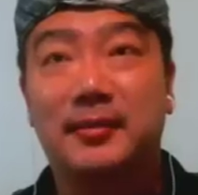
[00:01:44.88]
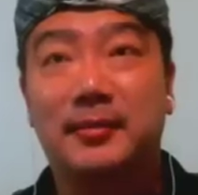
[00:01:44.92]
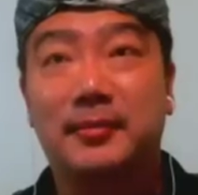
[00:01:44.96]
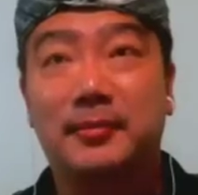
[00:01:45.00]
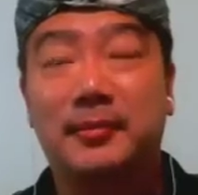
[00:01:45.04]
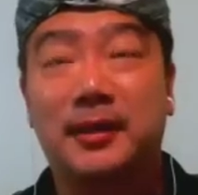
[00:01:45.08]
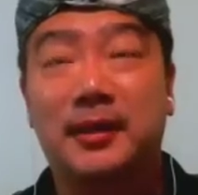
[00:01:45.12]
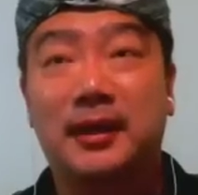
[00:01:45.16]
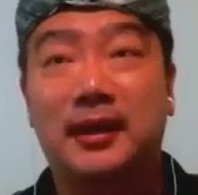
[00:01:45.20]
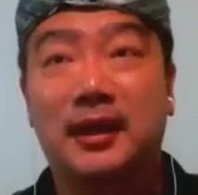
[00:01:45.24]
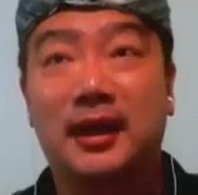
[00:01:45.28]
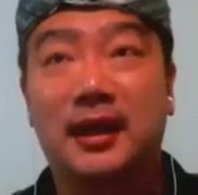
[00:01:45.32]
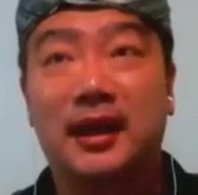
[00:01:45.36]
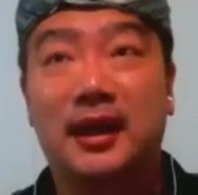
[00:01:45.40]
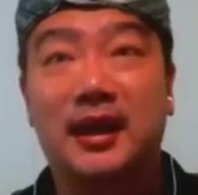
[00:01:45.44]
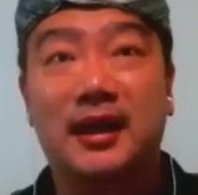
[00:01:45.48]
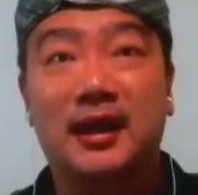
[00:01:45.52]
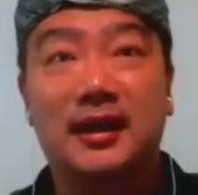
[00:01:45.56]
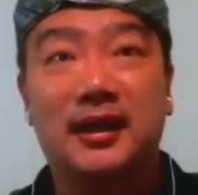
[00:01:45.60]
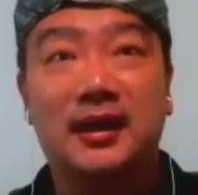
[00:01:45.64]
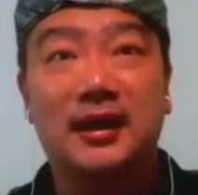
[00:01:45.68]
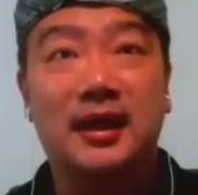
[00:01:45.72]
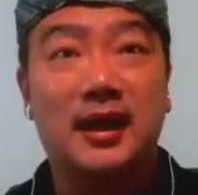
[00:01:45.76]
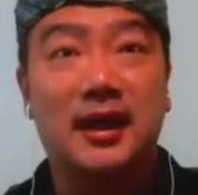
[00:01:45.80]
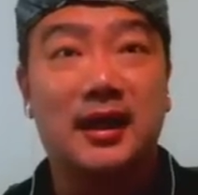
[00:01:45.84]
tidak
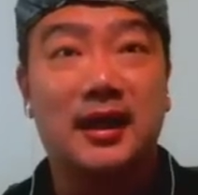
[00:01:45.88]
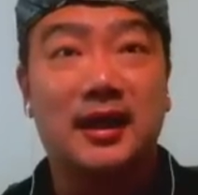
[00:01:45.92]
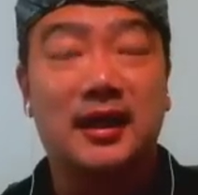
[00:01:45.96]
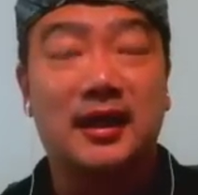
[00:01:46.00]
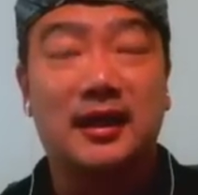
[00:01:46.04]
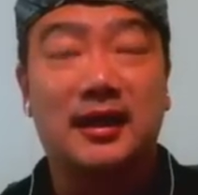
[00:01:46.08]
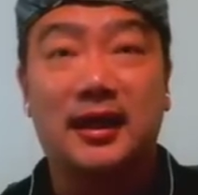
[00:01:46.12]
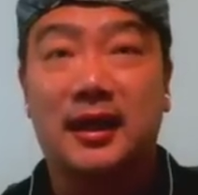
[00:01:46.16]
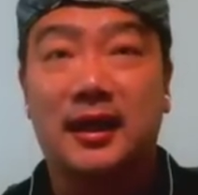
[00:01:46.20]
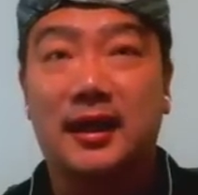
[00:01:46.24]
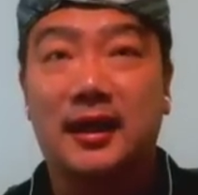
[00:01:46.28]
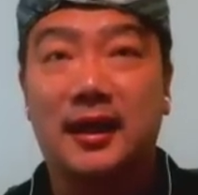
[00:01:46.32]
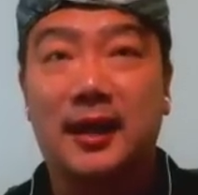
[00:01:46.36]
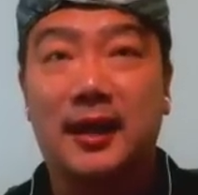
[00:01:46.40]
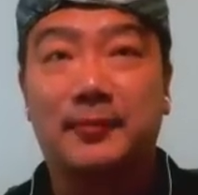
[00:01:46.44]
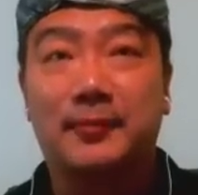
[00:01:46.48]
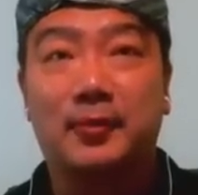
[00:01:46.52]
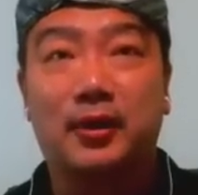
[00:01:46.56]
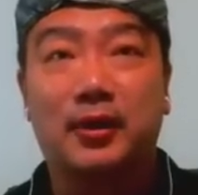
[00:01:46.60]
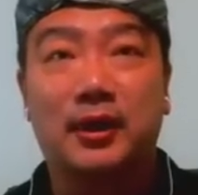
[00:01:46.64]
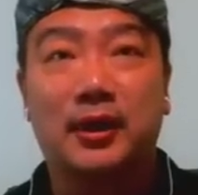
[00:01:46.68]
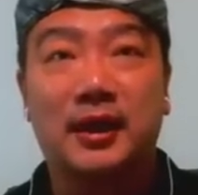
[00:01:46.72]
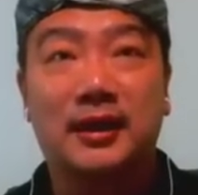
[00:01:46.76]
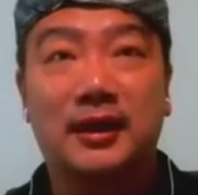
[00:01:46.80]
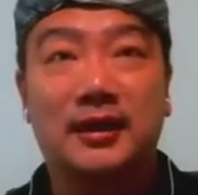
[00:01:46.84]
mendengar uh,
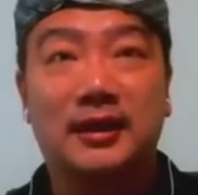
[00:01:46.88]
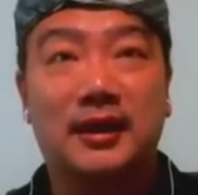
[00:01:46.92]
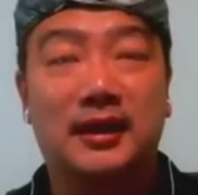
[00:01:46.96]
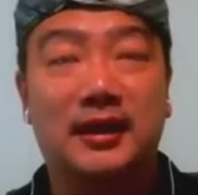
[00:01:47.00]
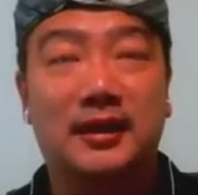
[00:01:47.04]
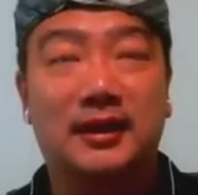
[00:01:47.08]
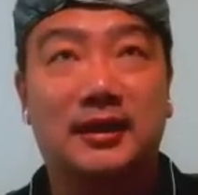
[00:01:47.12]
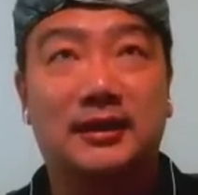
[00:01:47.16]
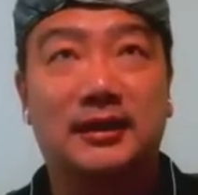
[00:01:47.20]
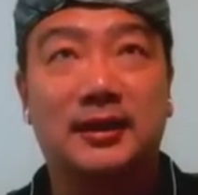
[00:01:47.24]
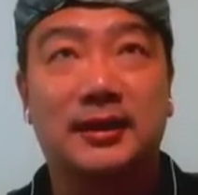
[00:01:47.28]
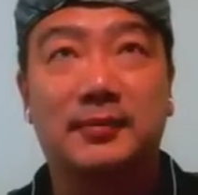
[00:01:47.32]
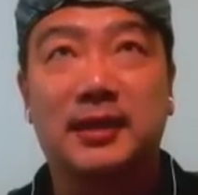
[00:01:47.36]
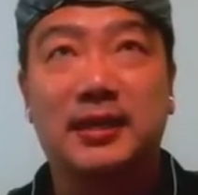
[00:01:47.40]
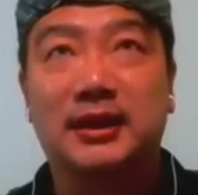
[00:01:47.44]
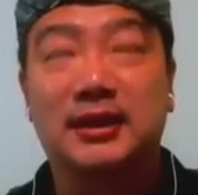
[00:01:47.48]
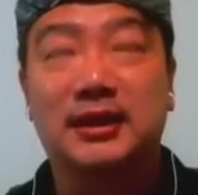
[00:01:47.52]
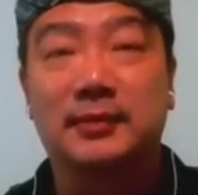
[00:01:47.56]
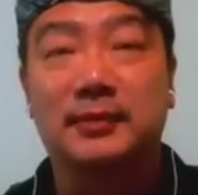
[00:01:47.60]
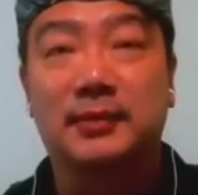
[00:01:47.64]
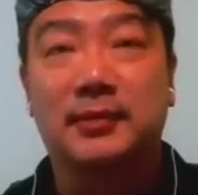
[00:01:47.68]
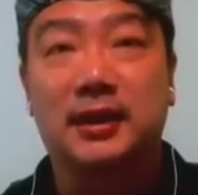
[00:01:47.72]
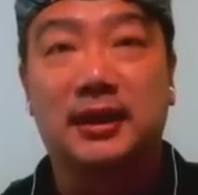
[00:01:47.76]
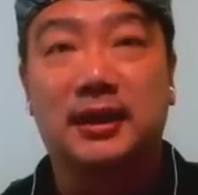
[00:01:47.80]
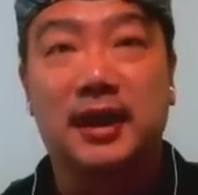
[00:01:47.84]
laporan dari
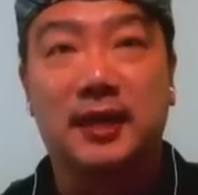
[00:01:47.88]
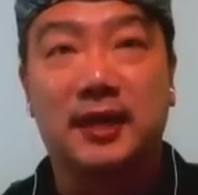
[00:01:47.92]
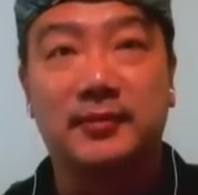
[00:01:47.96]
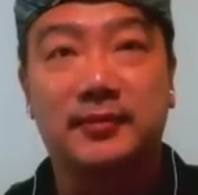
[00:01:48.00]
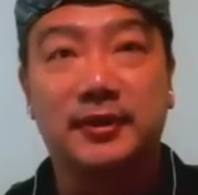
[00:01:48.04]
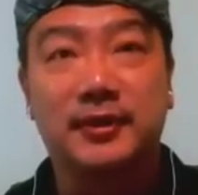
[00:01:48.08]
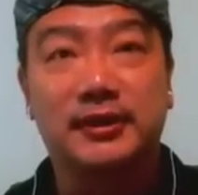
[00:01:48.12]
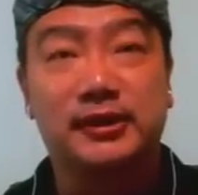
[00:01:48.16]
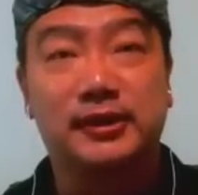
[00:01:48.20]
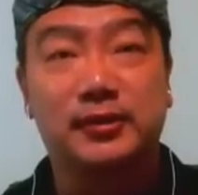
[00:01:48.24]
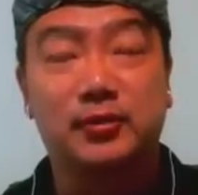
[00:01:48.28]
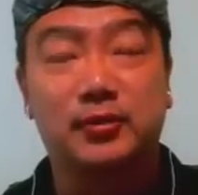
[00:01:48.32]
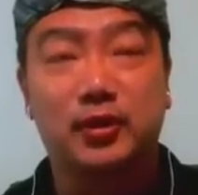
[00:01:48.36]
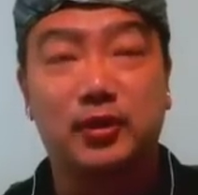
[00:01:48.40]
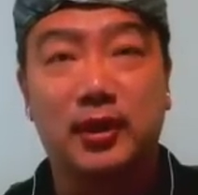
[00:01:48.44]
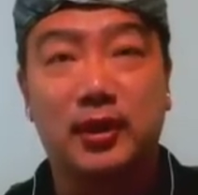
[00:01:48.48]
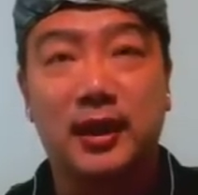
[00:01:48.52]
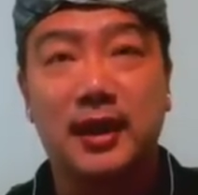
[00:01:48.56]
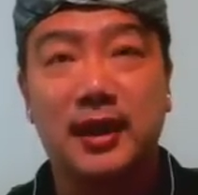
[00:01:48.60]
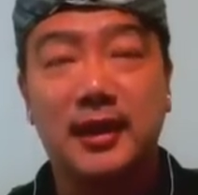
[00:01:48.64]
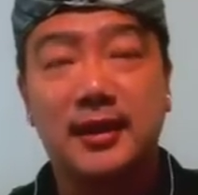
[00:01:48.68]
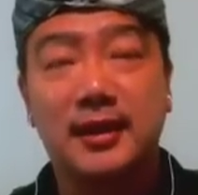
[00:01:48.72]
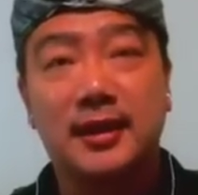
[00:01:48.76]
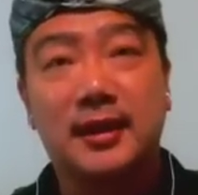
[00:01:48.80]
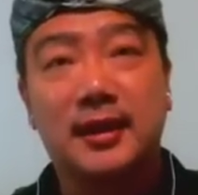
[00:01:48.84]
teman-teman kami
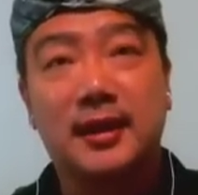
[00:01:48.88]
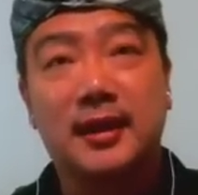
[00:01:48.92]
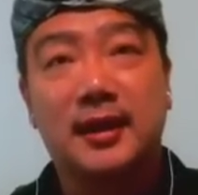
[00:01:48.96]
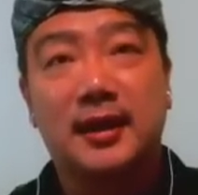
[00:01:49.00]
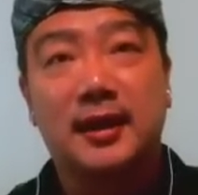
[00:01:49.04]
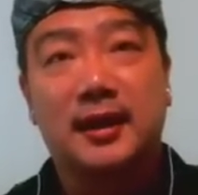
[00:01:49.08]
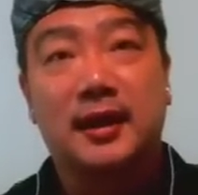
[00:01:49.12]
semua